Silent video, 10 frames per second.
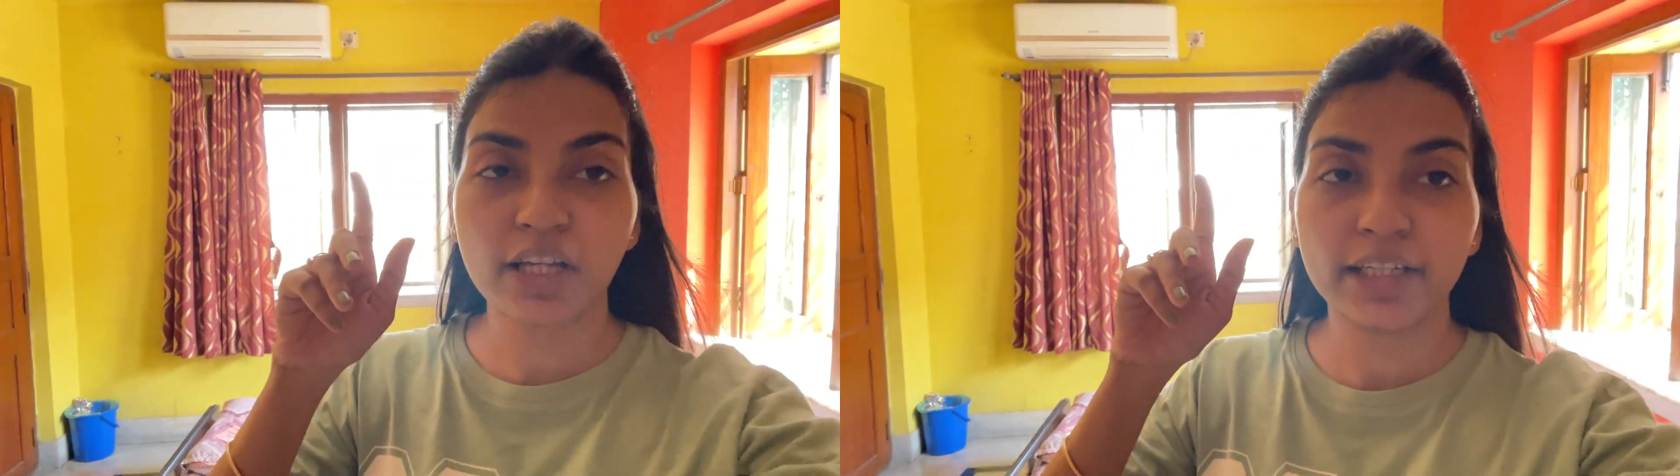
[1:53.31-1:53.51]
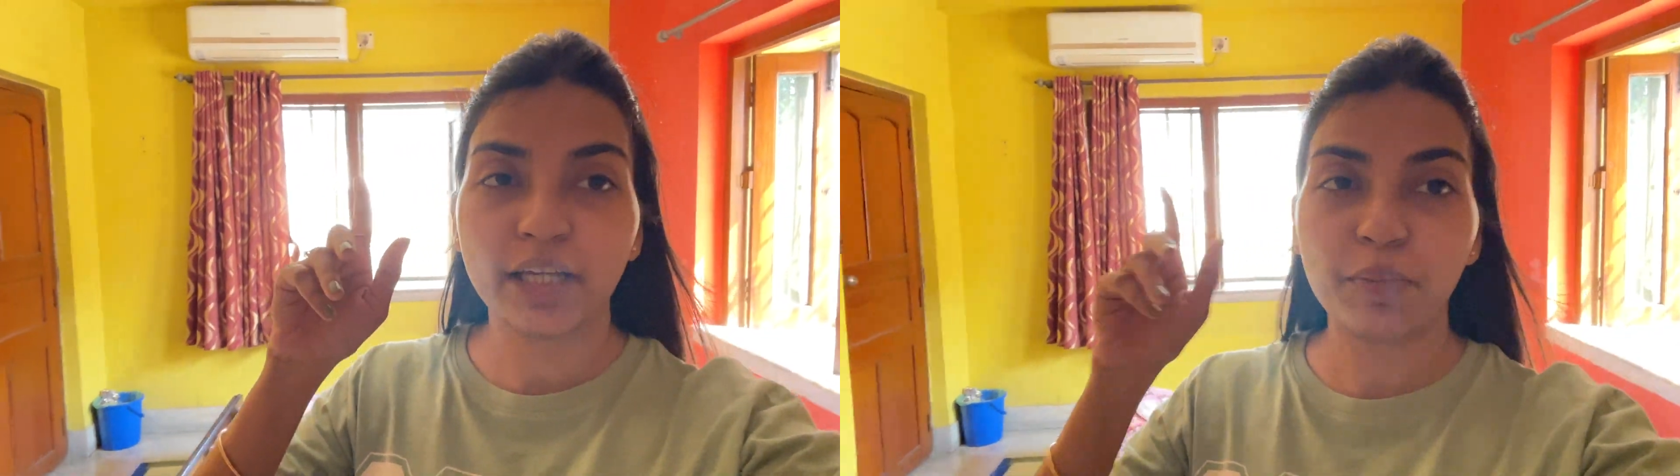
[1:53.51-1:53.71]

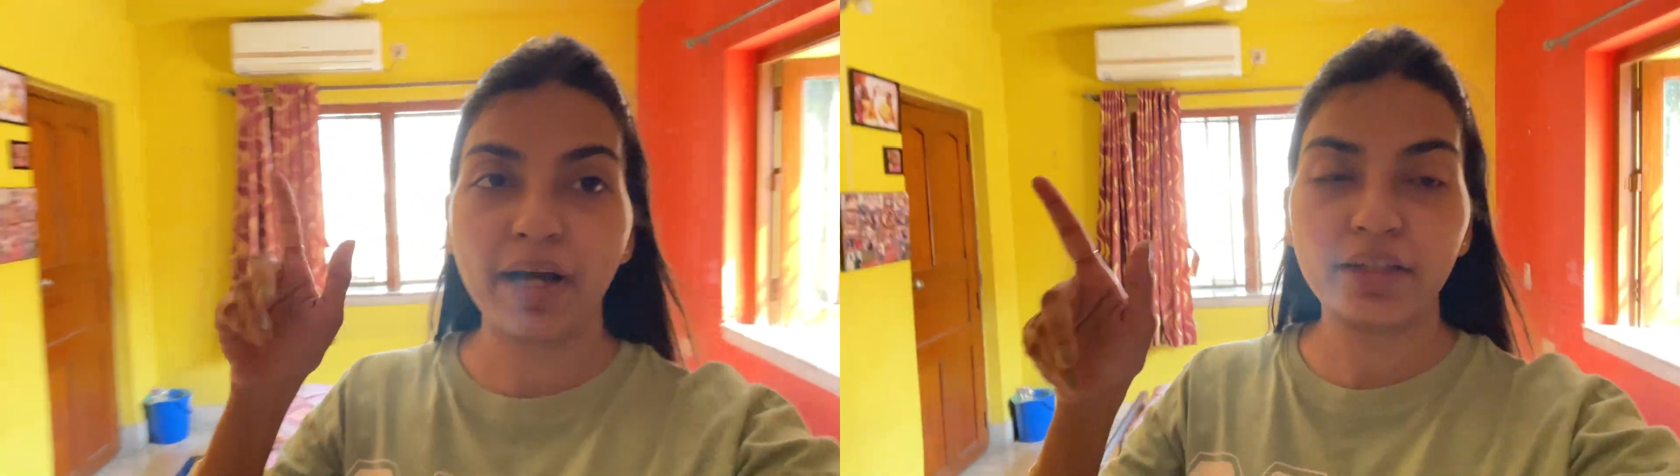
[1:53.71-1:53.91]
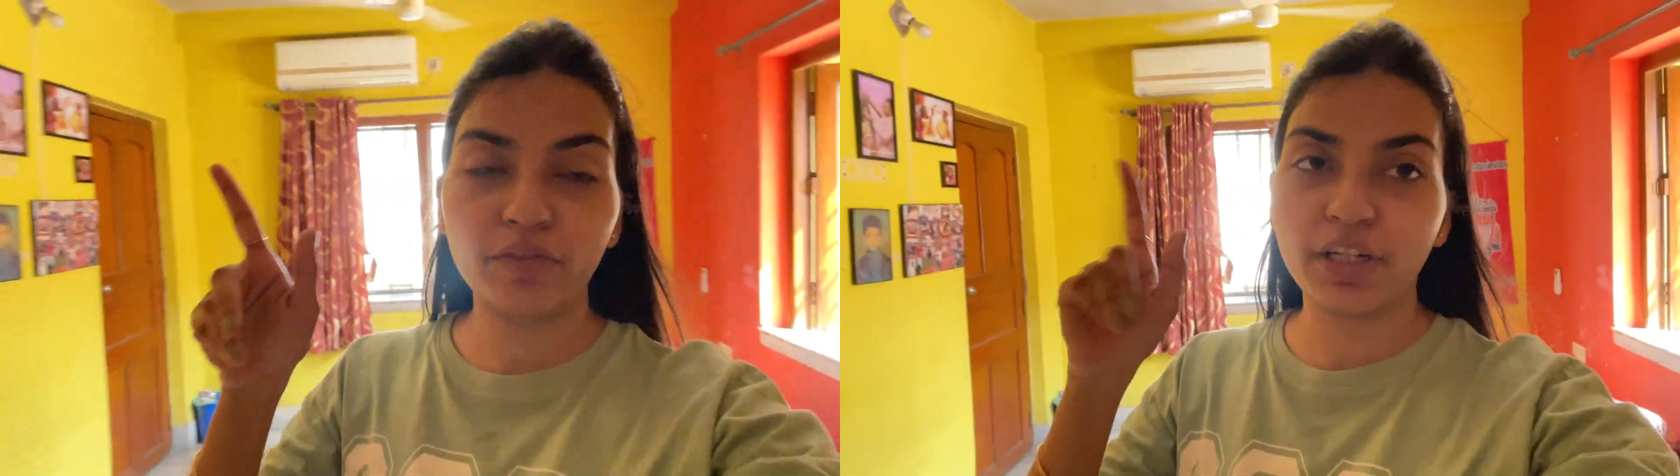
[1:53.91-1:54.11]
खाने के
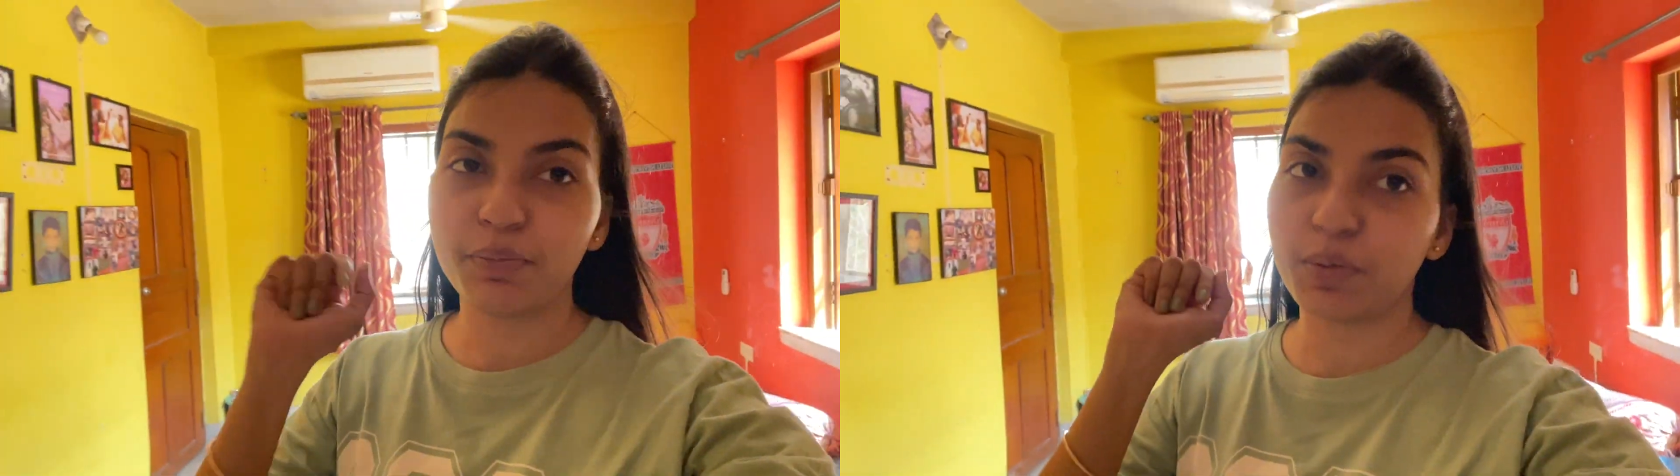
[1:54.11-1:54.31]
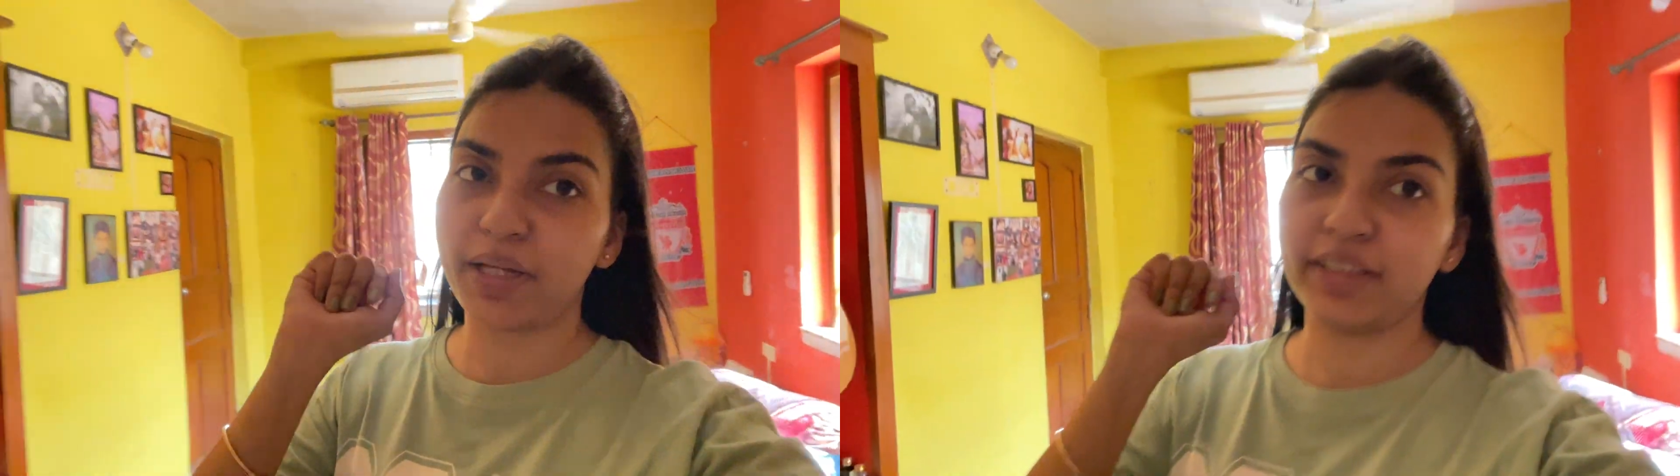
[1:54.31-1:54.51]
बाद फिर आपसे बात